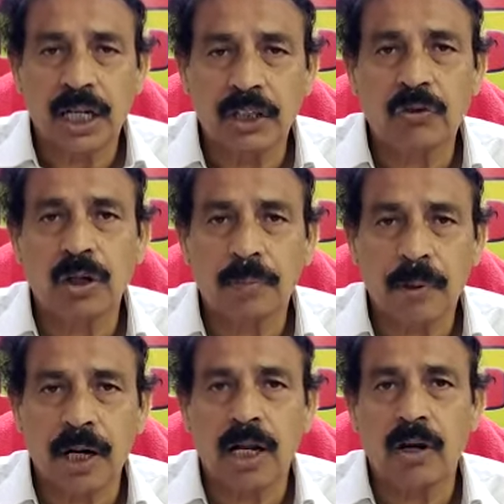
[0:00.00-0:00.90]
రైతుల
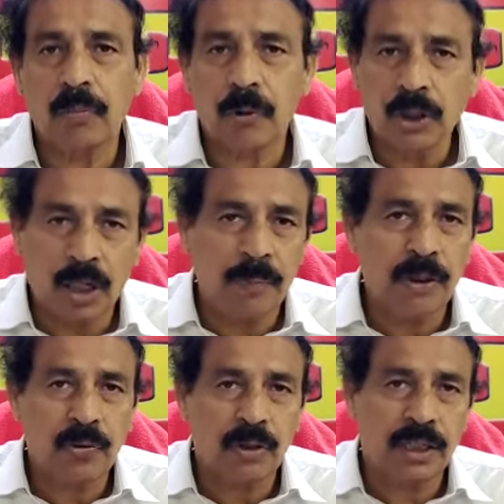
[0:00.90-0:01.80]
ప్రాణాలు పొట్టన
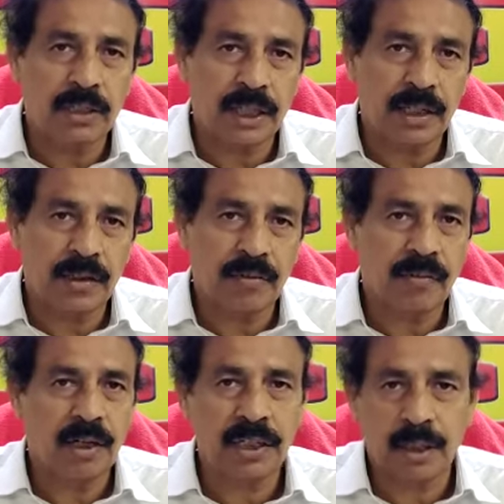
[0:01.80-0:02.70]
పెట్టుకున్నా సరే
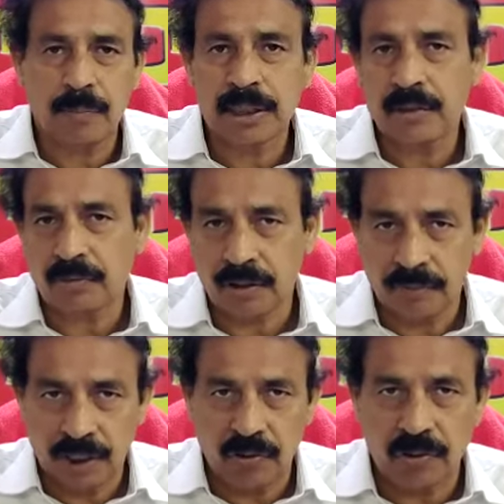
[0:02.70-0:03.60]
వారు ఏమాత్రం కూడా
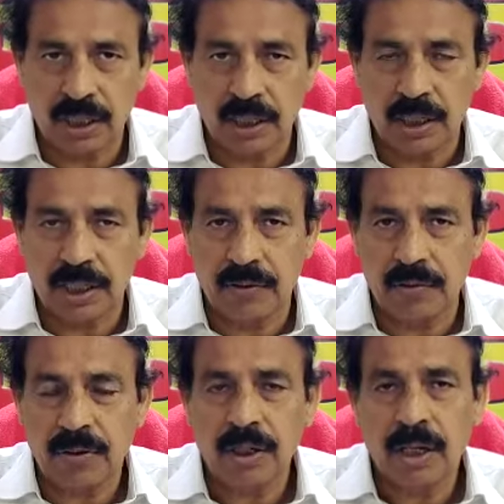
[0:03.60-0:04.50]
వెనక్కు తగ్గలేదు
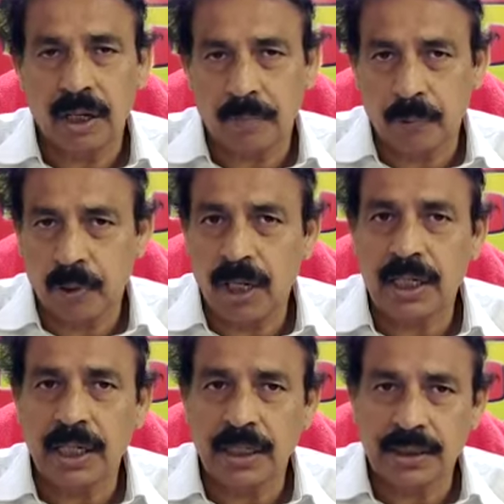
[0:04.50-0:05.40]
ఆ
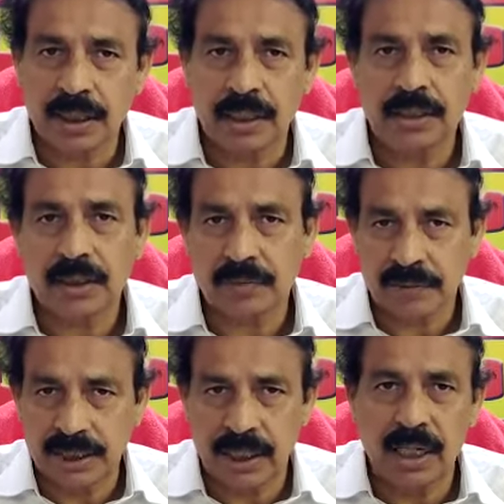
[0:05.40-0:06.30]
పోరాటానికి సాధించిన
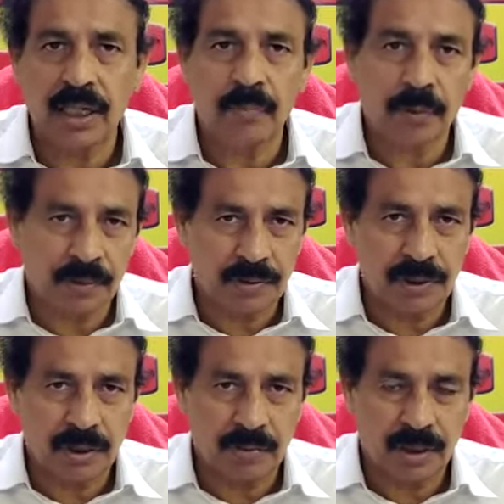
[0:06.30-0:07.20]
విజయంగా నేను
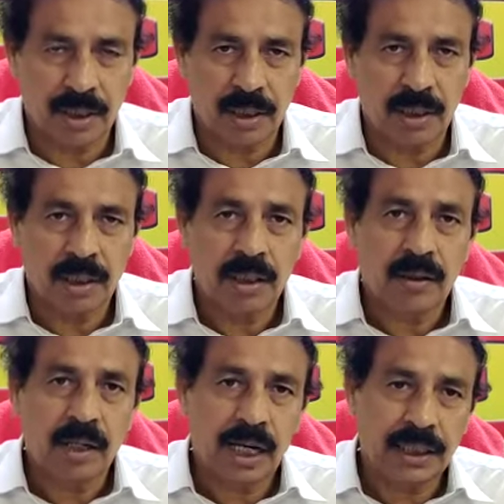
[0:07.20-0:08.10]
భావిస్తాను
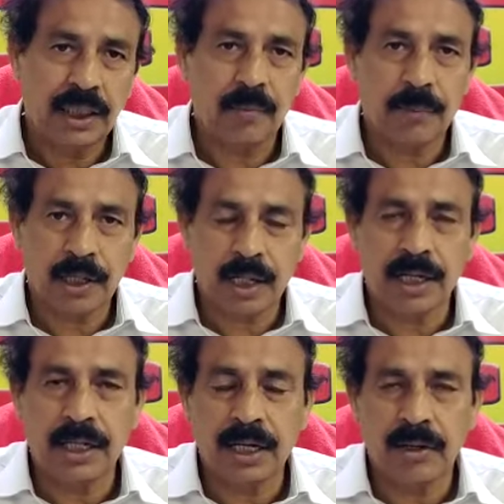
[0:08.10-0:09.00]
అయితే
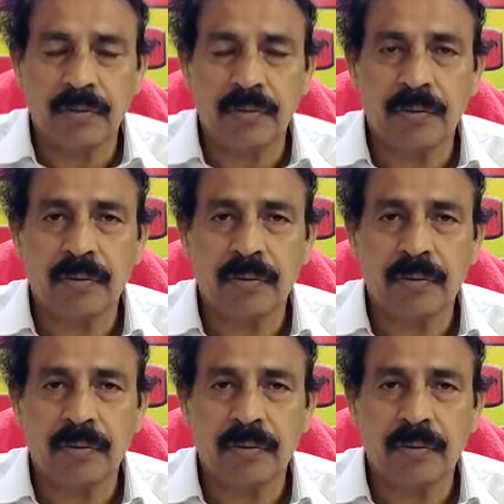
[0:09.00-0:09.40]
ప్రధాని గారు